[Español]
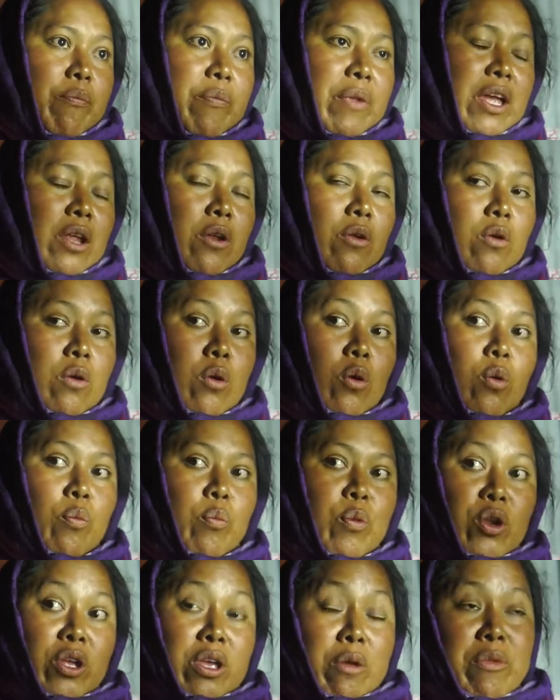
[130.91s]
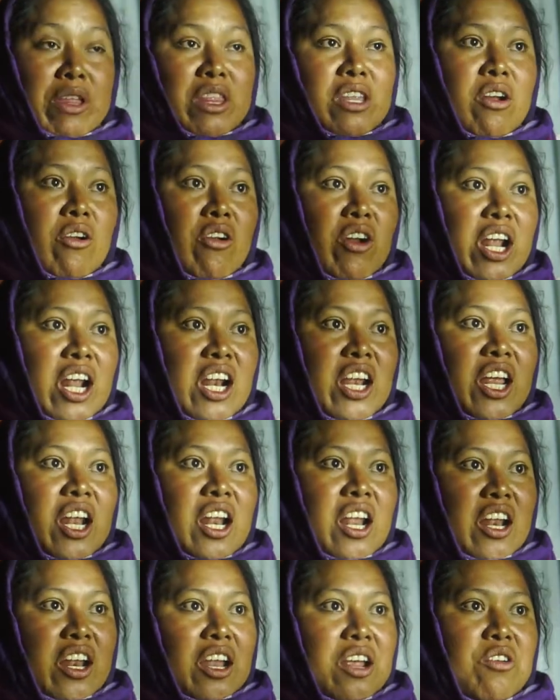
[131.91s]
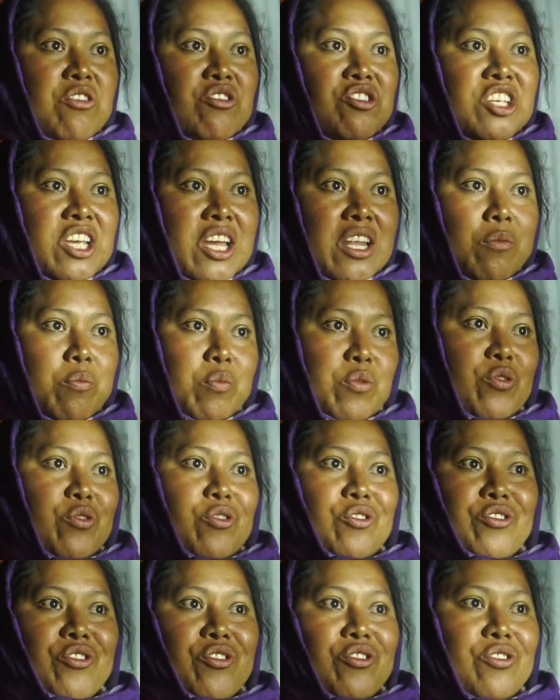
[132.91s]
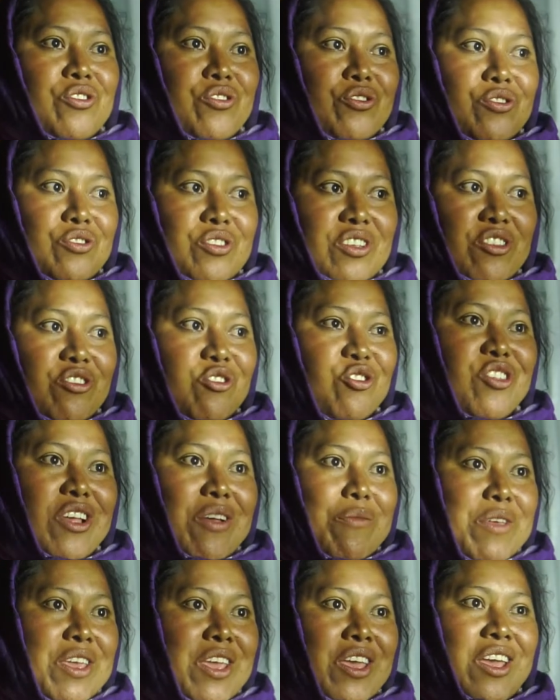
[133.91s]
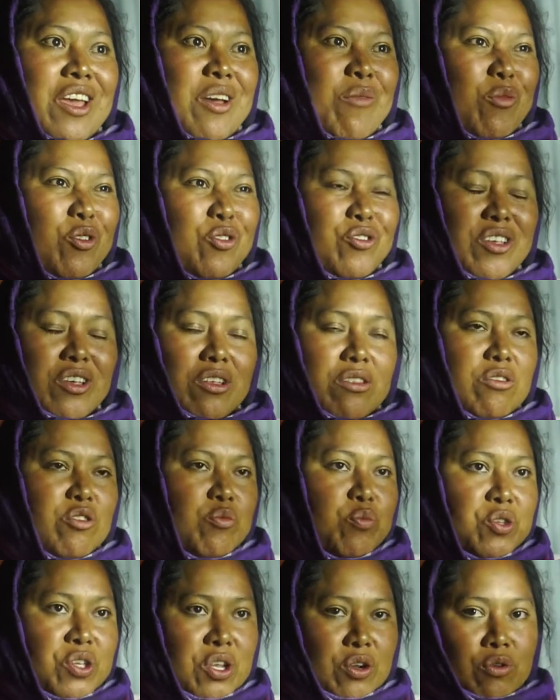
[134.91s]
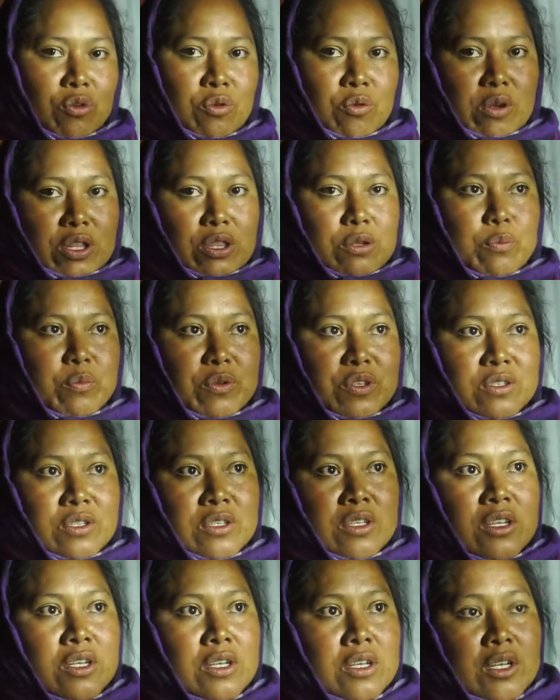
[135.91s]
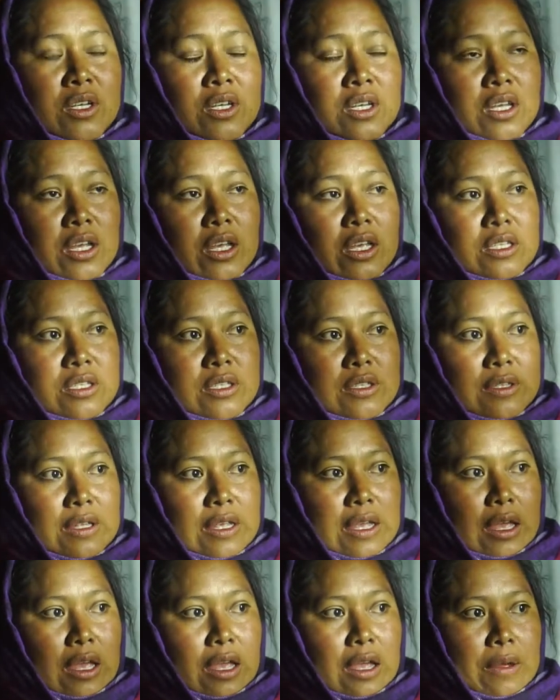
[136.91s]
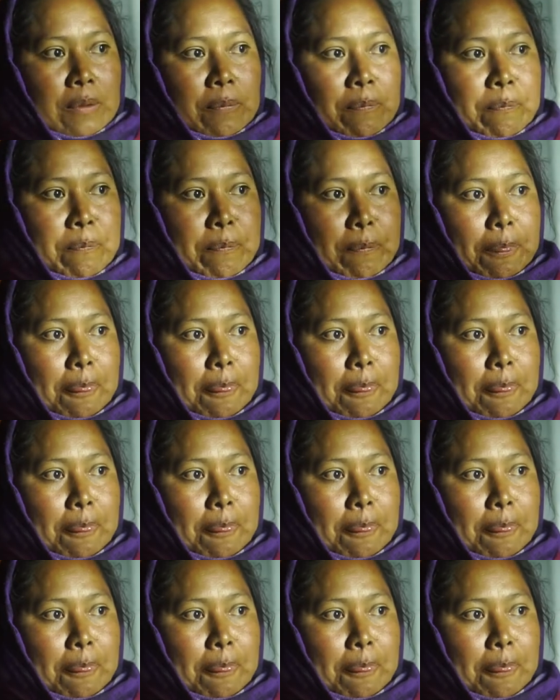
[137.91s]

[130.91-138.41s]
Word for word: Pero porque mandaron a alguien a negociar y pues nosotros no sabíamos y nos pusieron un cuatro pues. Este